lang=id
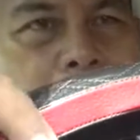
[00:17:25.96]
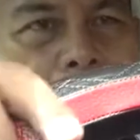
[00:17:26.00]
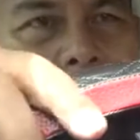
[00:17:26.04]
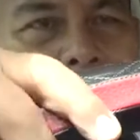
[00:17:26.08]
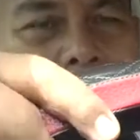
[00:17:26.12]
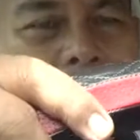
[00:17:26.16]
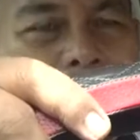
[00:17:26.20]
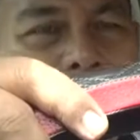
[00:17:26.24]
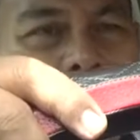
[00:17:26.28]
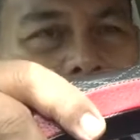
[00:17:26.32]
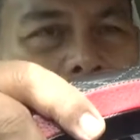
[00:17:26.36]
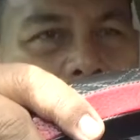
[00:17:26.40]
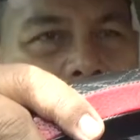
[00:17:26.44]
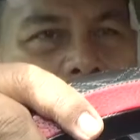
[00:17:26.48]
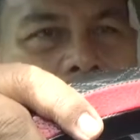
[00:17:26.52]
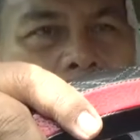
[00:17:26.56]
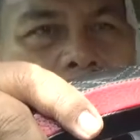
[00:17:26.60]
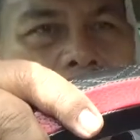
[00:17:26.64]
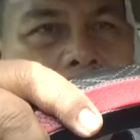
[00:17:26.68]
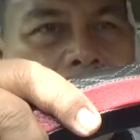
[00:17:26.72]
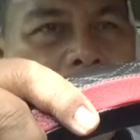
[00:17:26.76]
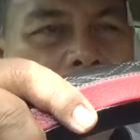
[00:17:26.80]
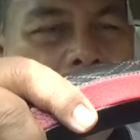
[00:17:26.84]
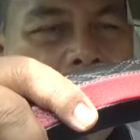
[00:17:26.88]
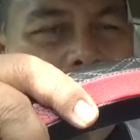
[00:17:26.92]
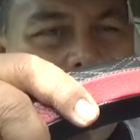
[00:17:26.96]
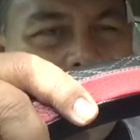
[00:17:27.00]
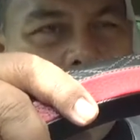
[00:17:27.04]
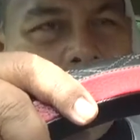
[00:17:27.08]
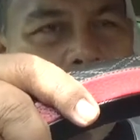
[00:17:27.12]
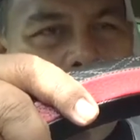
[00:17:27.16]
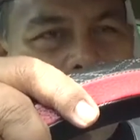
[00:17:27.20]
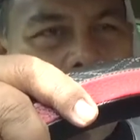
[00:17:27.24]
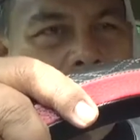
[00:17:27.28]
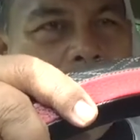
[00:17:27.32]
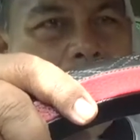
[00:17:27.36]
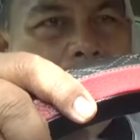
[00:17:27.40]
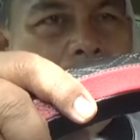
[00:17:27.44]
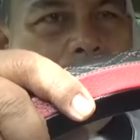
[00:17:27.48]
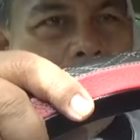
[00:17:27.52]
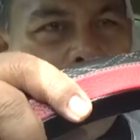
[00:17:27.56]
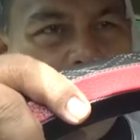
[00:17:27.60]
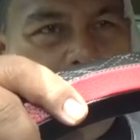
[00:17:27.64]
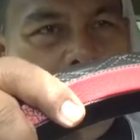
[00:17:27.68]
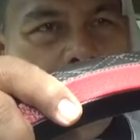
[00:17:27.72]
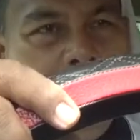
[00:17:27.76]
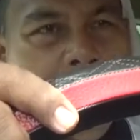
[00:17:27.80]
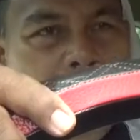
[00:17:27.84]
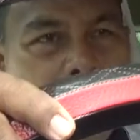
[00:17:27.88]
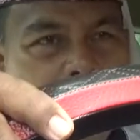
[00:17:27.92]
menahan diri
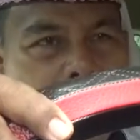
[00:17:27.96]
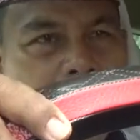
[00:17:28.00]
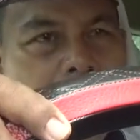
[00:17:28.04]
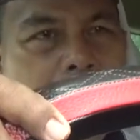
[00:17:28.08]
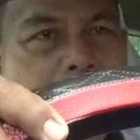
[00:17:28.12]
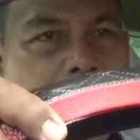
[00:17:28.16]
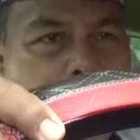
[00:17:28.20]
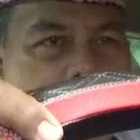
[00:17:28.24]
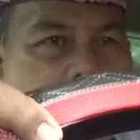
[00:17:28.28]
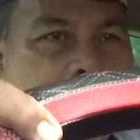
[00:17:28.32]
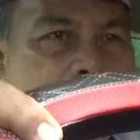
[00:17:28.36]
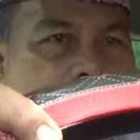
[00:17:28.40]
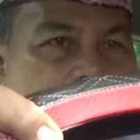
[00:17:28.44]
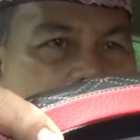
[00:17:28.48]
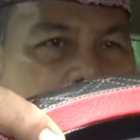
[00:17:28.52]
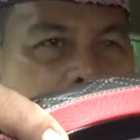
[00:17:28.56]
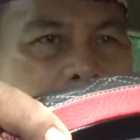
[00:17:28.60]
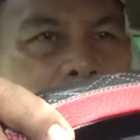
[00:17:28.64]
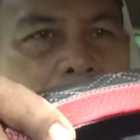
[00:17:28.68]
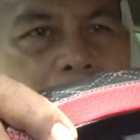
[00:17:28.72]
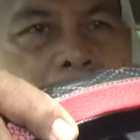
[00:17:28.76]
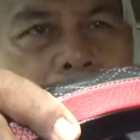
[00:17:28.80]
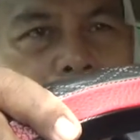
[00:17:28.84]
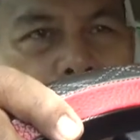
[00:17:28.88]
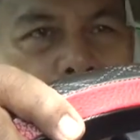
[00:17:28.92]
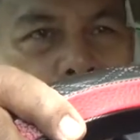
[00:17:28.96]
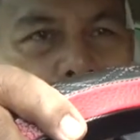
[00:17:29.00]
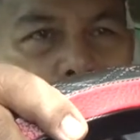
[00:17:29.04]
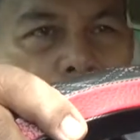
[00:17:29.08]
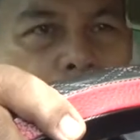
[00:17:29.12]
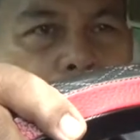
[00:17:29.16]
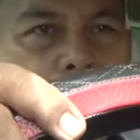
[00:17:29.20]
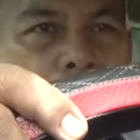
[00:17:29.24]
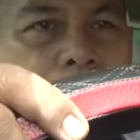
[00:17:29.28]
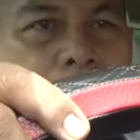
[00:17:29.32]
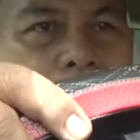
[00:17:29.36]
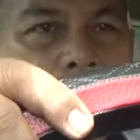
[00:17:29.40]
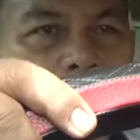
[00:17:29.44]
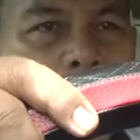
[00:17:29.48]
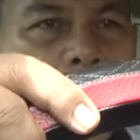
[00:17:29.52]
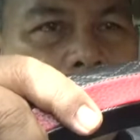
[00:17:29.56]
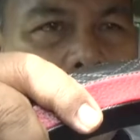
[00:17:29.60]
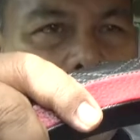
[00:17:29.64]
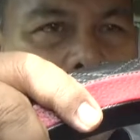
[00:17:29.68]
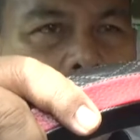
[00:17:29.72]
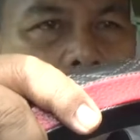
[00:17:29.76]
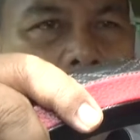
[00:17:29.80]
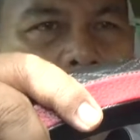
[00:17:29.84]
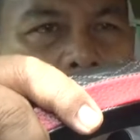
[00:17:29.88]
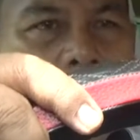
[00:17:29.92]
tidak untuk
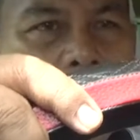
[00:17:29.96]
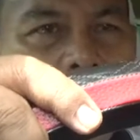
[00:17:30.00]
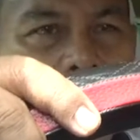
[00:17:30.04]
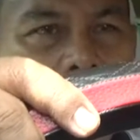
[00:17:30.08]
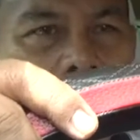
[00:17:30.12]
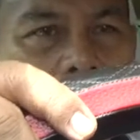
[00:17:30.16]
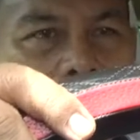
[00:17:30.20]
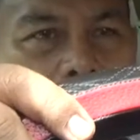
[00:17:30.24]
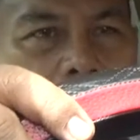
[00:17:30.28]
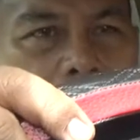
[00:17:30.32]
selamanya.